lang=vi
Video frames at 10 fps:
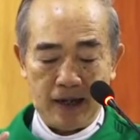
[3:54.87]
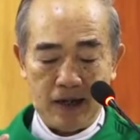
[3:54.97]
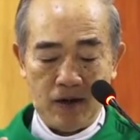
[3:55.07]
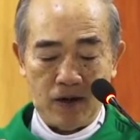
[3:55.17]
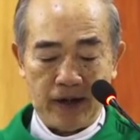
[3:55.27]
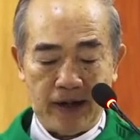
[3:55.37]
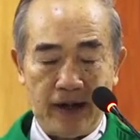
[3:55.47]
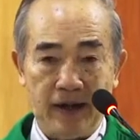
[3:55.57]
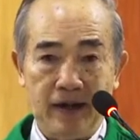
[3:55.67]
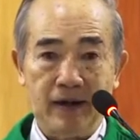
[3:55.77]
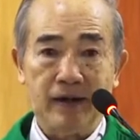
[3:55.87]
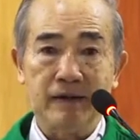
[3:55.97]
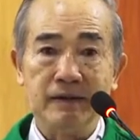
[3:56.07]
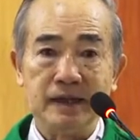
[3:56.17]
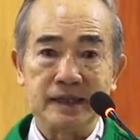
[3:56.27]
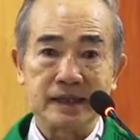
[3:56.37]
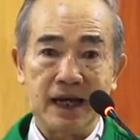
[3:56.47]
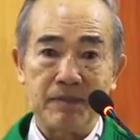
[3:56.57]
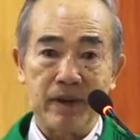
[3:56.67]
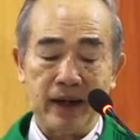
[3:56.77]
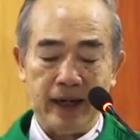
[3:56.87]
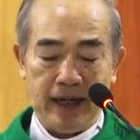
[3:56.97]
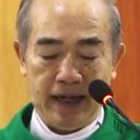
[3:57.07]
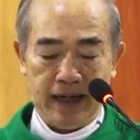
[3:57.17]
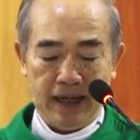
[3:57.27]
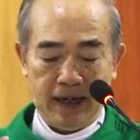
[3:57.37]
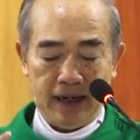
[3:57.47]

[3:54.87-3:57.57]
còn người samari